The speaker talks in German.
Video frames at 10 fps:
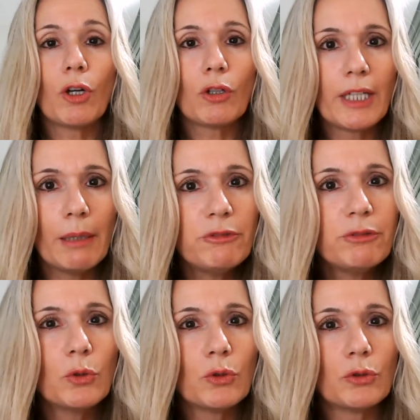
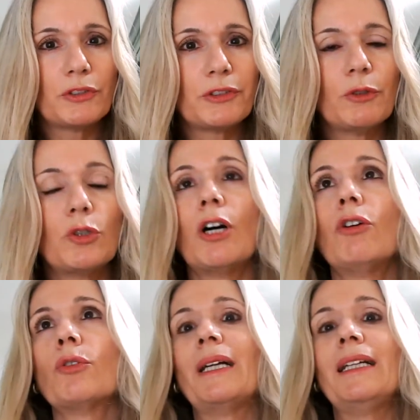Kampfmodus oder auch
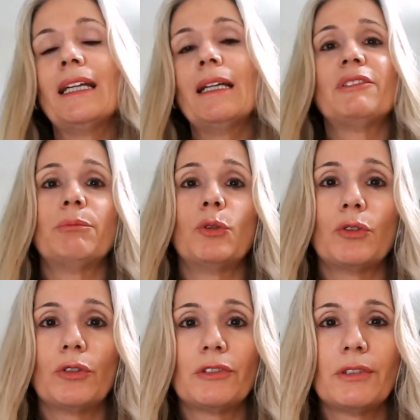
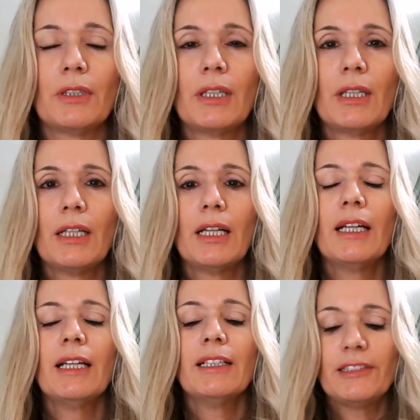Überlebensmodus.
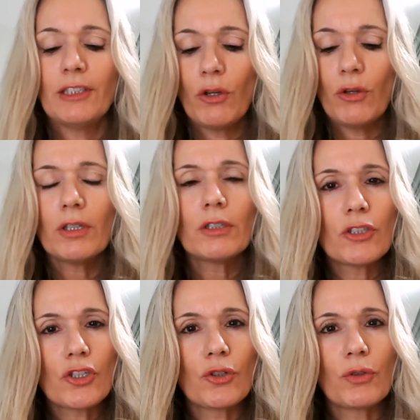Sie hören
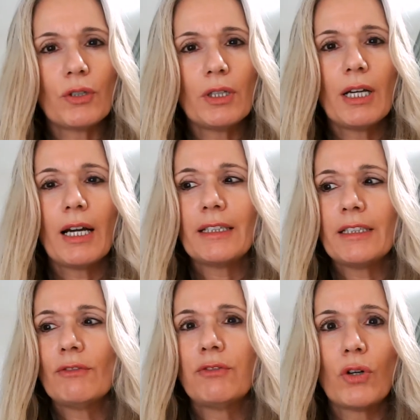es schon an
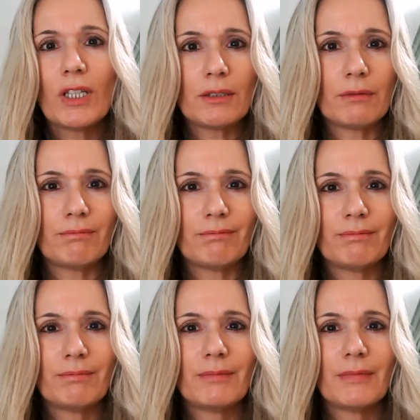den Worten.
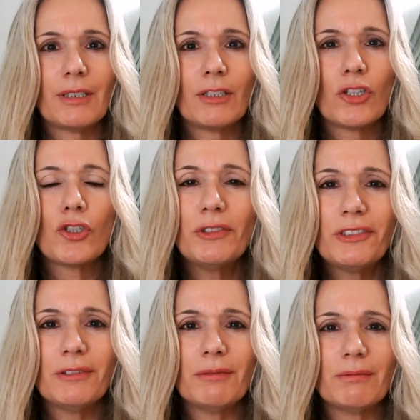
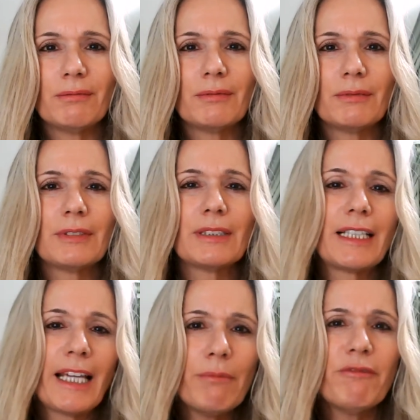Schützen,
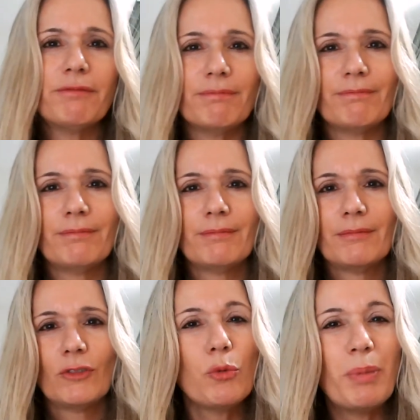kämpfen,
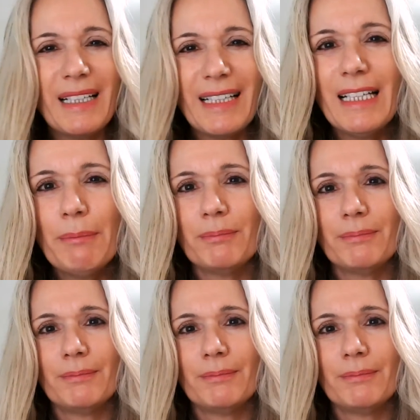überleben.